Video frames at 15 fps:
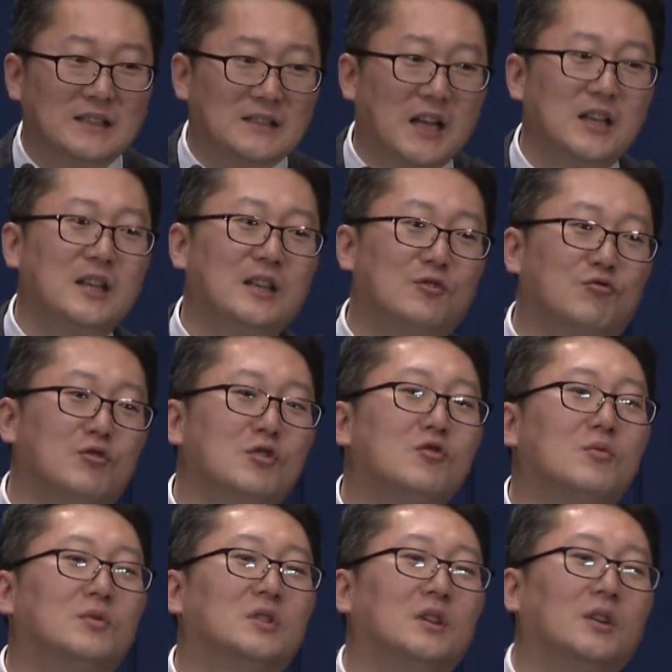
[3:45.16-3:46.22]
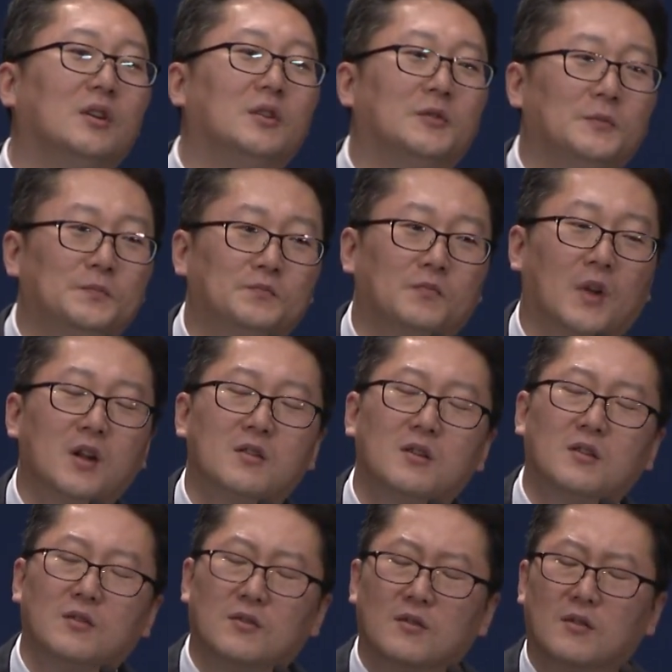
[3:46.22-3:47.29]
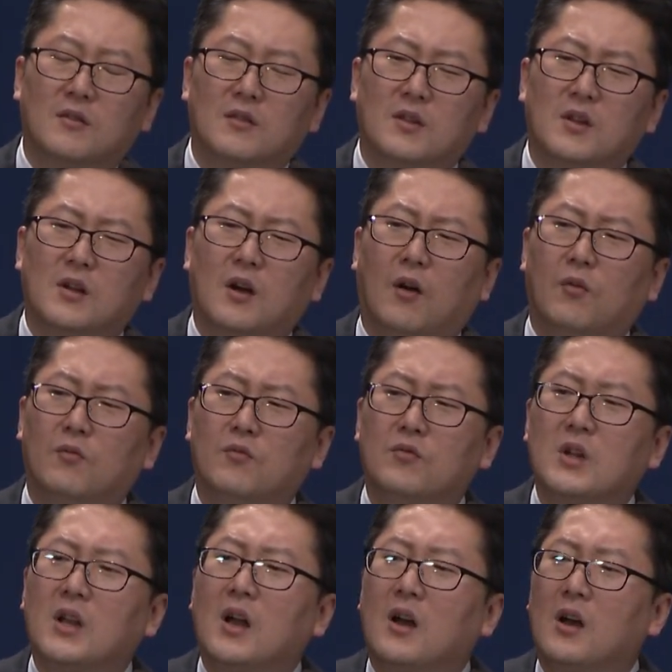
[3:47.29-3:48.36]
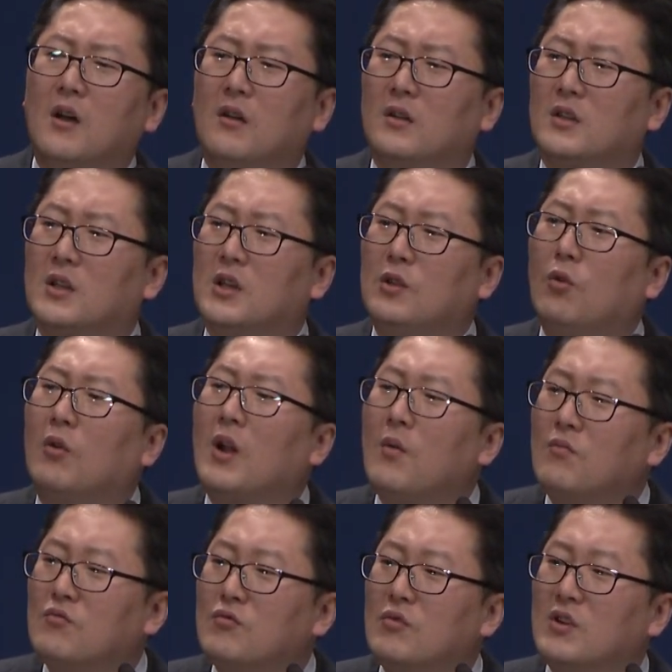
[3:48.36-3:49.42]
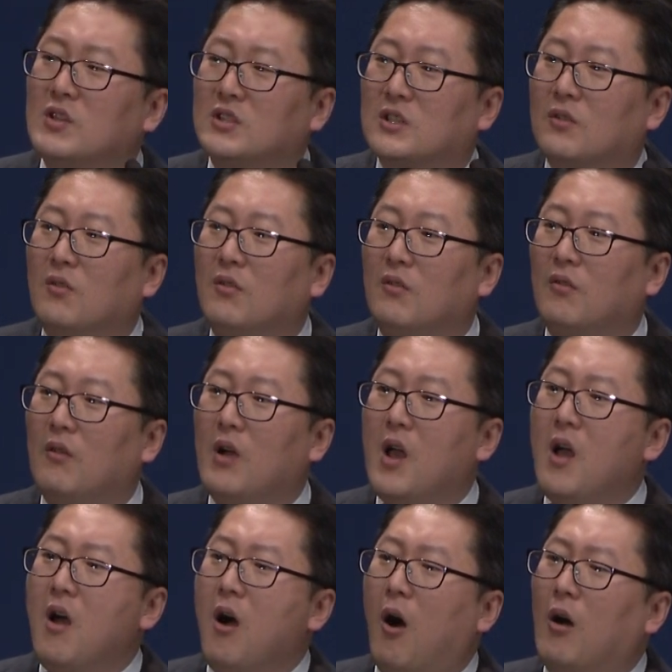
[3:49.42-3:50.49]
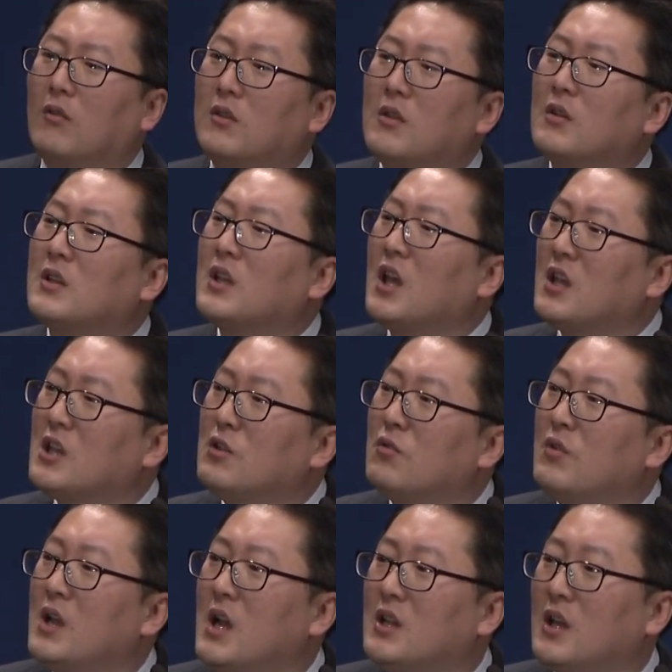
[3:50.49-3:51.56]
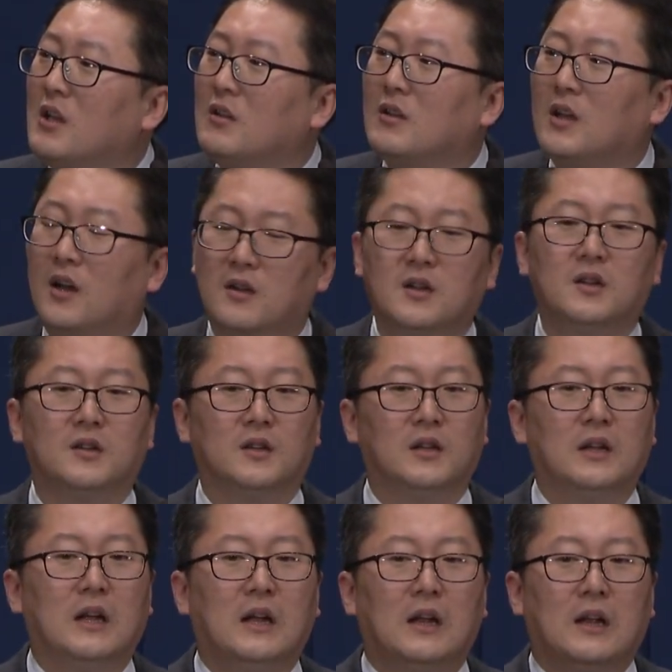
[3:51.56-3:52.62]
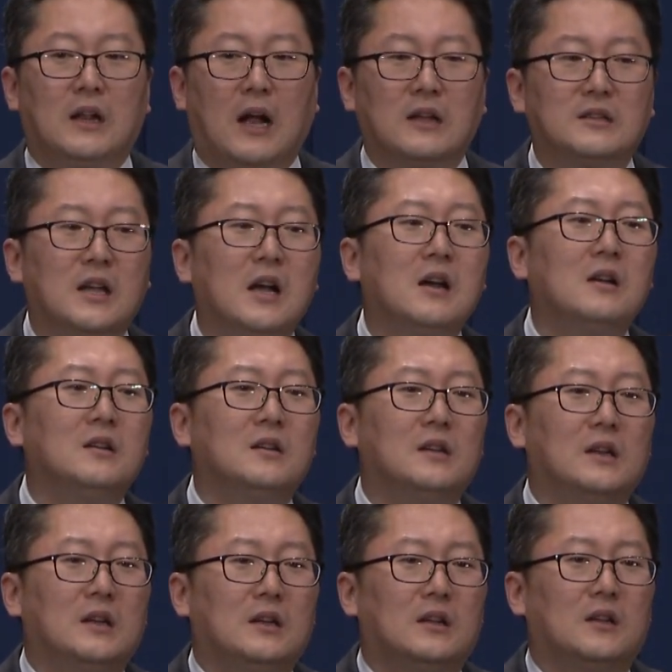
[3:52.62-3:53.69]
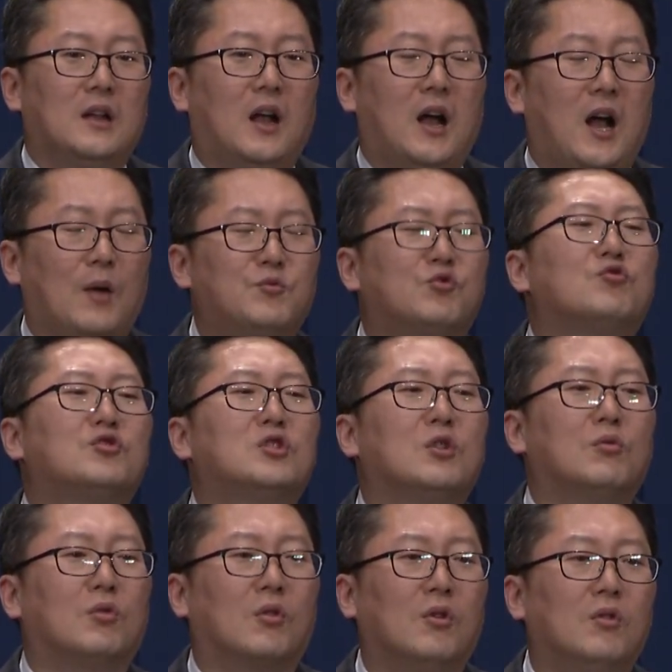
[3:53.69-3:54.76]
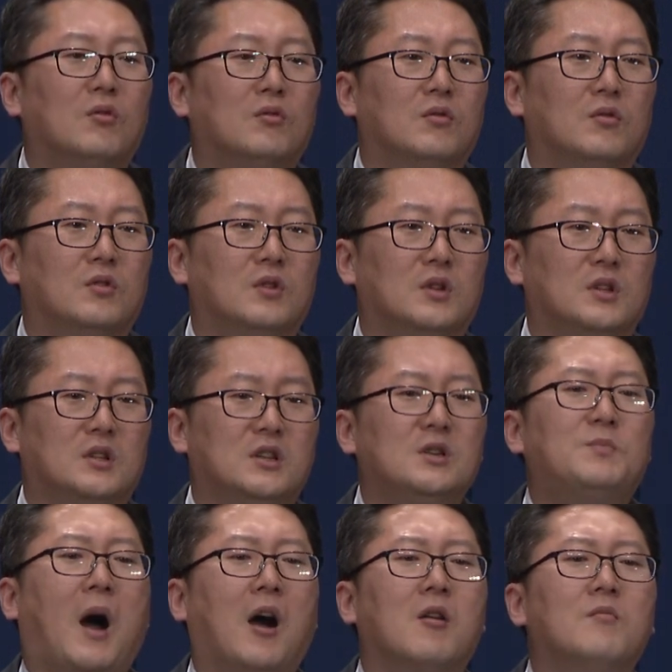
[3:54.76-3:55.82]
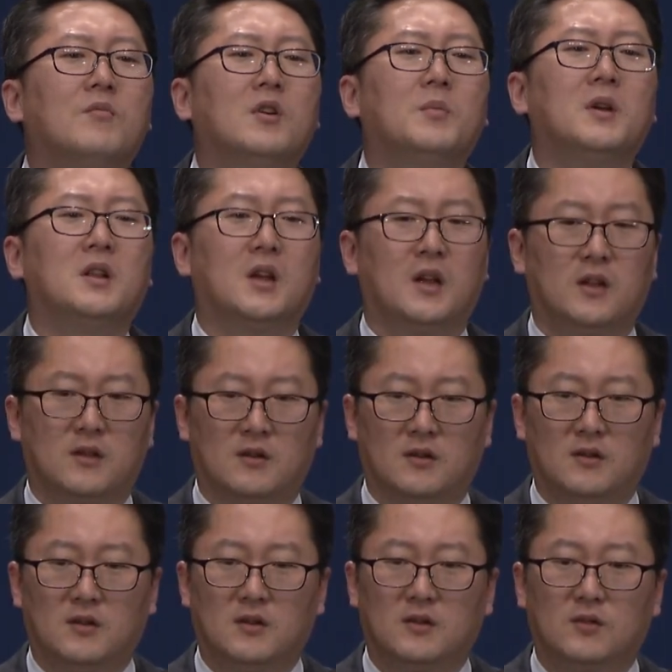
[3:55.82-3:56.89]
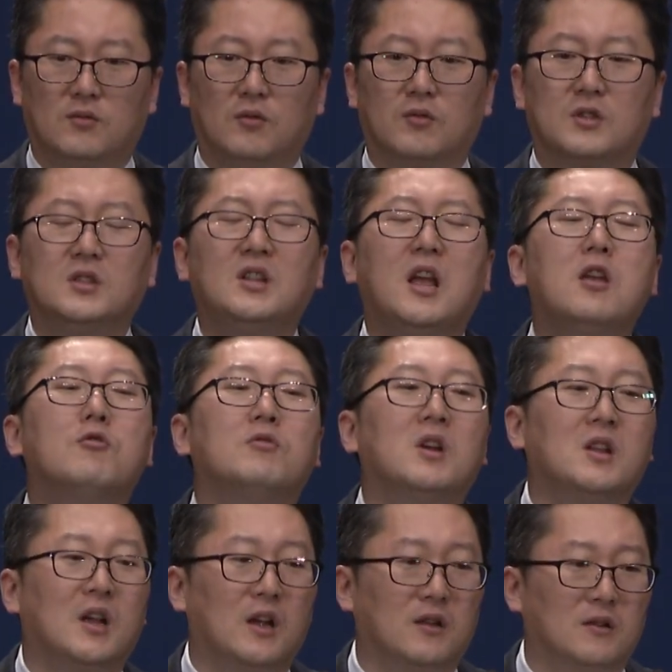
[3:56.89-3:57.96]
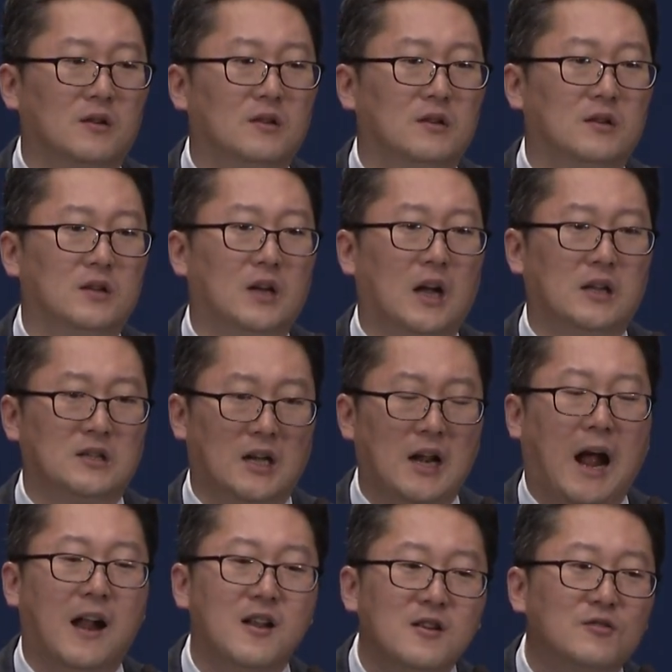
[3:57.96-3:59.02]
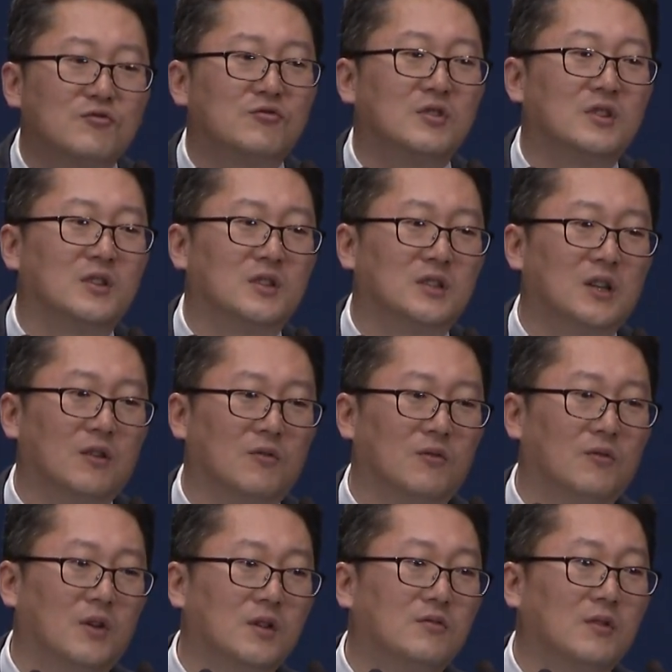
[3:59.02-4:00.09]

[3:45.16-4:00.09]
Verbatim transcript: 근데 이 주기도문은요, 그래서 우리가 기도란 무엇이고 어떻게 기도해야 되는가를 가장 압축적으로 그 방법에 대해서 또 그 내용에 대해서 잘 알려주는 것이라고 할